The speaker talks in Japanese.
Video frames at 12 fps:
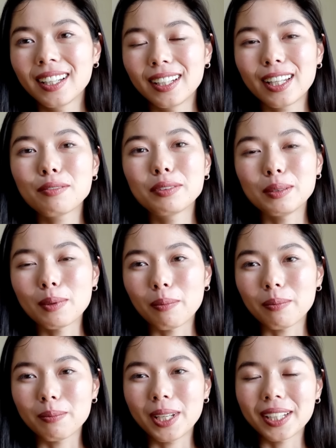で、多分
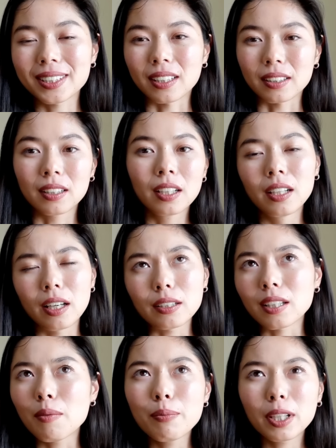今皆さん、
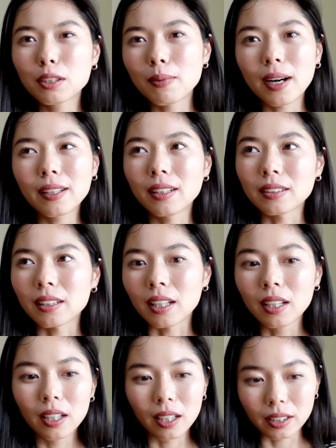300万円って
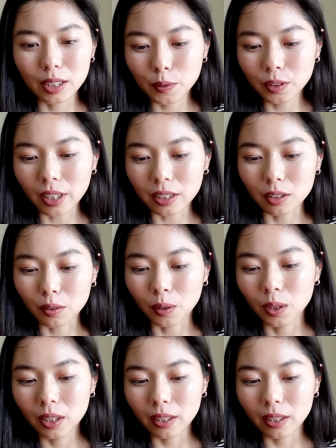自分たちの、